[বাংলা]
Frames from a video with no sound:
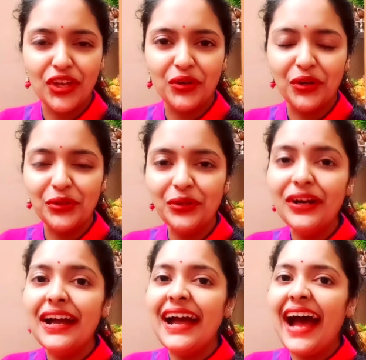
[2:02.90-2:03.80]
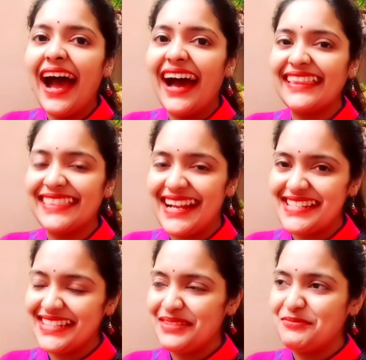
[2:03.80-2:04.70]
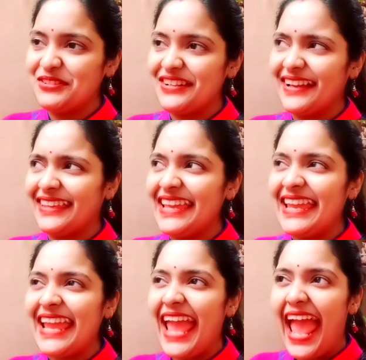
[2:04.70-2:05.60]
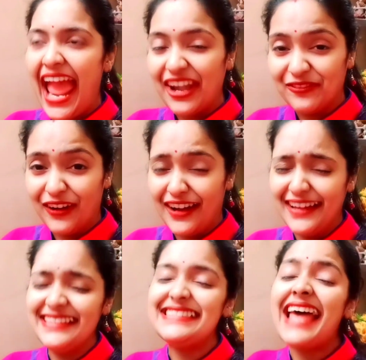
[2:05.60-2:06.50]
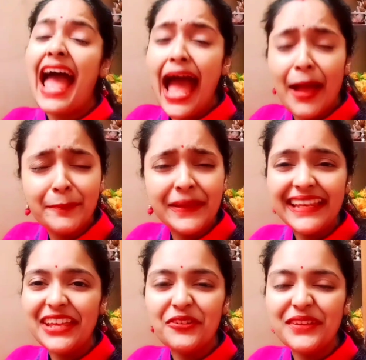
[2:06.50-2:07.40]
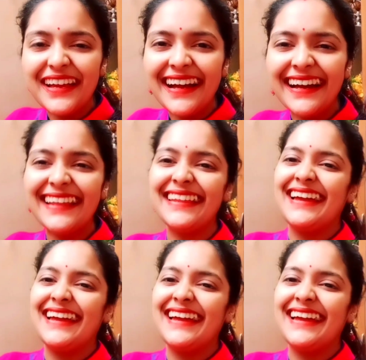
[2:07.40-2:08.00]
করো আর তার সাথে বলে রাখি অ্যাডভান্স হ্যাপি নিউ ইয়ার